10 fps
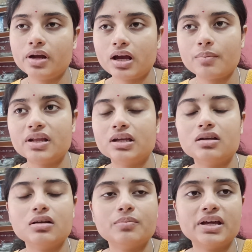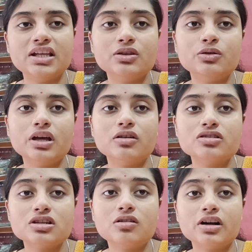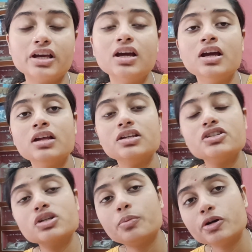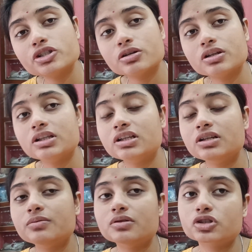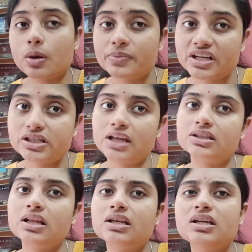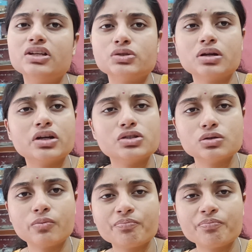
নয় আমাদের হিন্দুদের হচ্ছে ঘরে তিনশো পঁয়ষট্টি দিনই সপ্তাহে সাতটা দিনই কিছু না কিছু